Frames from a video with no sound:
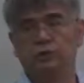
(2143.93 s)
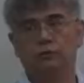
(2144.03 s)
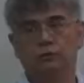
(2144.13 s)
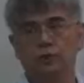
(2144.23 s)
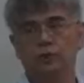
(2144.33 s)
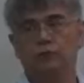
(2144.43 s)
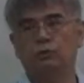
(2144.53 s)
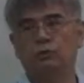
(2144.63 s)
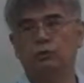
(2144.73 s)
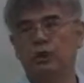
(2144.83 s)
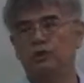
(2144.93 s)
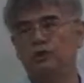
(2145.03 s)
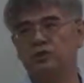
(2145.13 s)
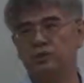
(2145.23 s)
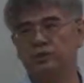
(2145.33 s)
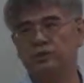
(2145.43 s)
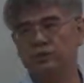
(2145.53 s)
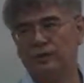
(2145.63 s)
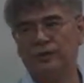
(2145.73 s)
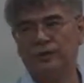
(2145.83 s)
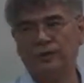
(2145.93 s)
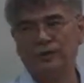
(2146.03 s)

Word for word: 要准备进入另外一个世界啊。